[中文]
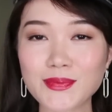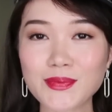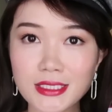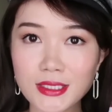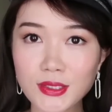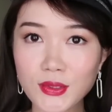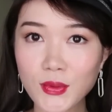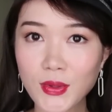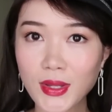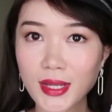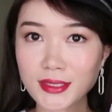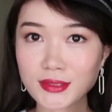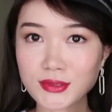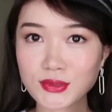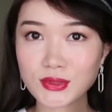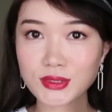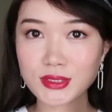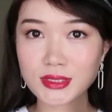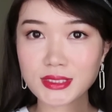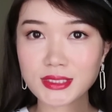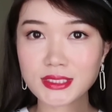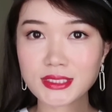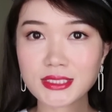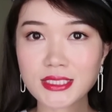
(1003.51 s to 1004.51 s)
这个话就
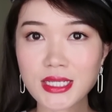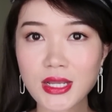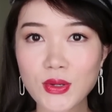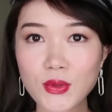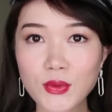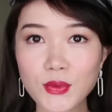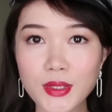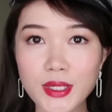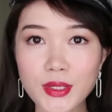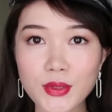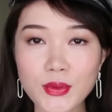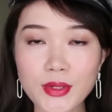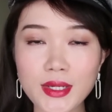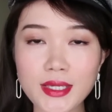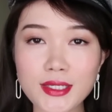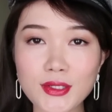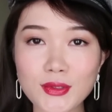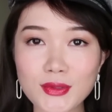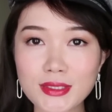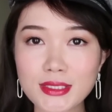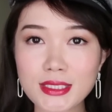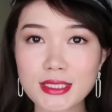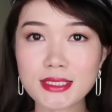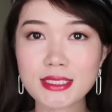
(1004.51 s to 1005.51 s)
是稍微会
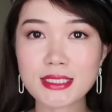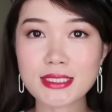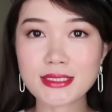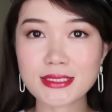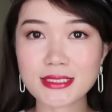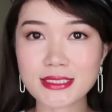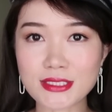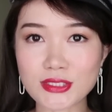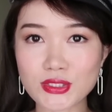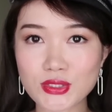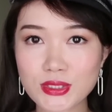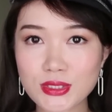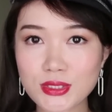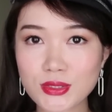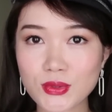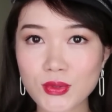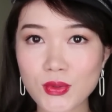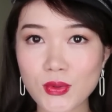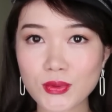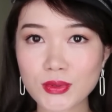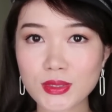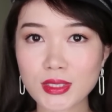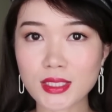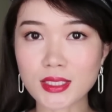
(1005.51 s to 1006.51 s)
有一点点紧致
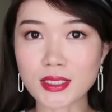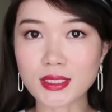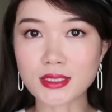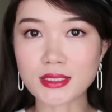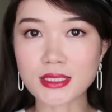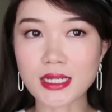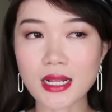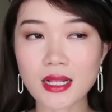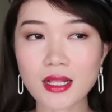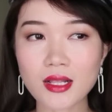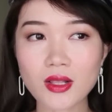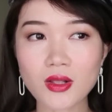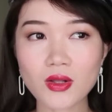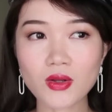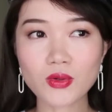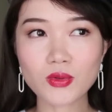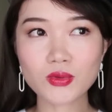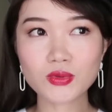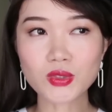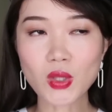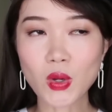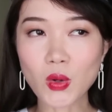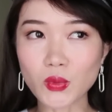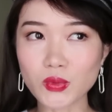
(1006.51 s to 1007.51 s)
功能，然
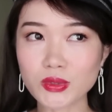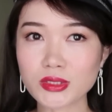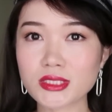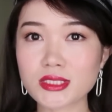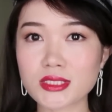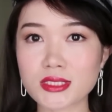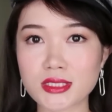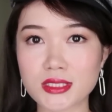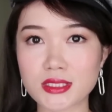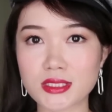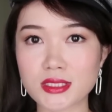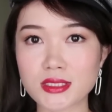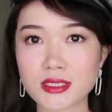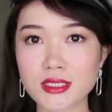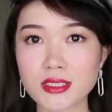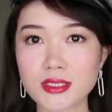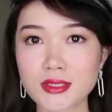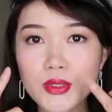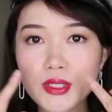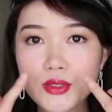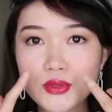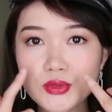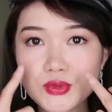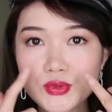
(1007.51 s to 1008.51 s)
后同时
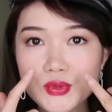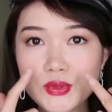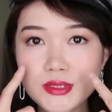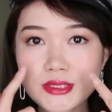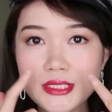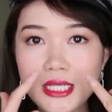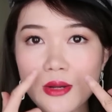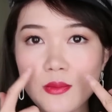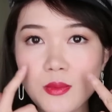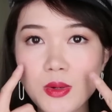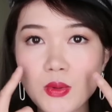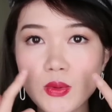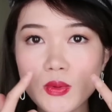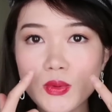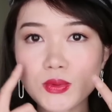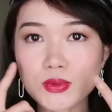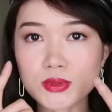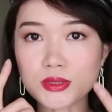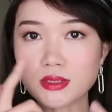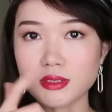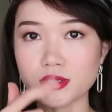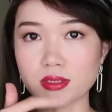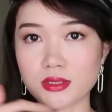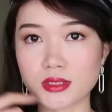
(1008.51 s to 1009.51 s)
会有缩小毛
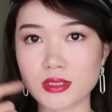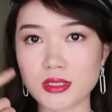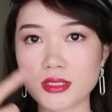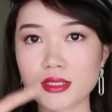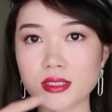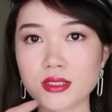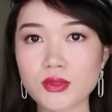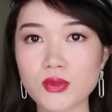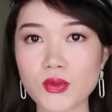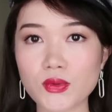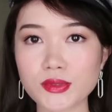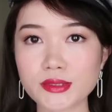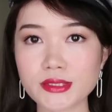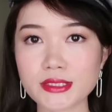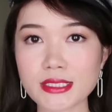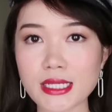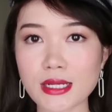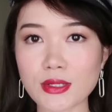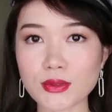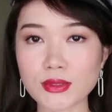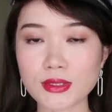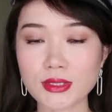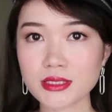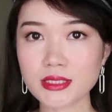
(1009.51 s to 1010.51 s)
孔的一个功
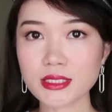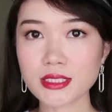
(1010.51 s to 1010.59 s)
效。